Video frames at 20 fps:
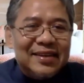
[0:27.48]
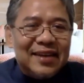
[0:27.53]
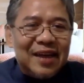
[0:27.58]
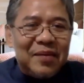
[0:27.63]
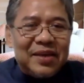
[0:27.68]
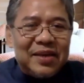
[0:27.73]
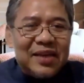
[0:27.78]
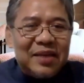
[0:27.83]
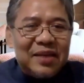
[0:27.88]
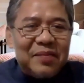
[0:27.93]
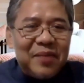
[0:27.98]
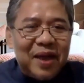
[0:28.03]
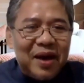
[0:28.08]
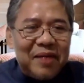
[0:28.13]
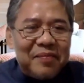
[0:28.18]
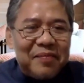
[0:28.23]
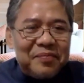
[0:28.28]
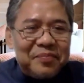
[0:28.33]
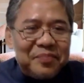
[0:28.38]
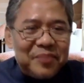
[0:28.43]
namanya Mbak
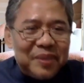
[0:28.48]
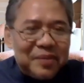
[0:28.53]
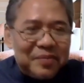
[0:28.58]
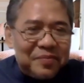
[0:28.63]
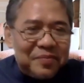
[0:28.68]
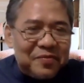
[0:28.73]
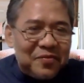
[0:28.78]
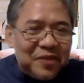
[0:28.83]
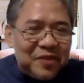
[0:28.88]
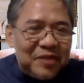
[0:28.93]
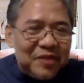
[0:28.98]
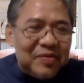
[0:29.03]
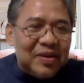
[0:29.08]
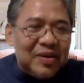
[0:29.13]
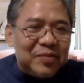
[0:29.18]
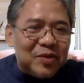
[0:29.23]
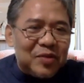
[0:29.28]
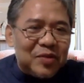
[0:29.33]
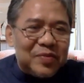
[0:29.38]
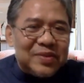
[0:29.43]
Wiwi
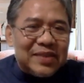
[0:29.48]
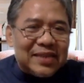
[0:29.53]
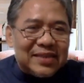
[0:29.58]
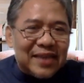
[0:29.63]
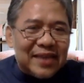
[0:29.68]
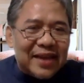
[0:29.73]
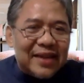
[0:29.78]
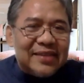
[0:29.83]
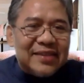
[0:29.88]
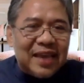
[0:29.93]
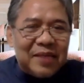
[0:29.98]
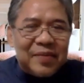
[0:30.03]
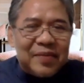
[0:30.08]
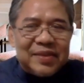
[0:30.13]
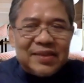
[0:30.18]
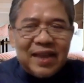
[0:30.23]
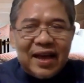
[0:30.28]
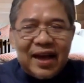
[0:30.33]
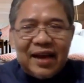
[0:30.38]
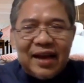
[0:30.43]
Purbistasari, saya
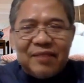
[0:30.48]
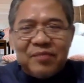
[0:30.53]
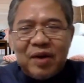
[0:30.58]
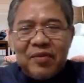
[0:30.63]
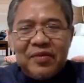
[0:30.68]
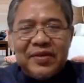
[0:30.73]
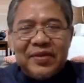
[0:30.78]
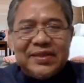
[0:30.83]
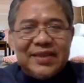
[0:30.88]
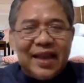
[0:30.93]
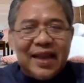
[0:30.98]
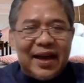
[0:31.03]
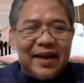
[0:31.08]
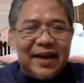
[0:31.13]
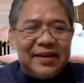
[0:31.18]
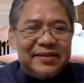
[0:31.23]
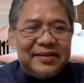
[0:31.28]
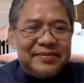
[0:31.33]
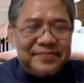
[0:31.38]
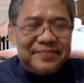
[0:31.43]
persilakan. Mbak Wiwi,
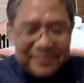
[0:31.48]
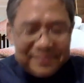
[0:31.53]
silakan.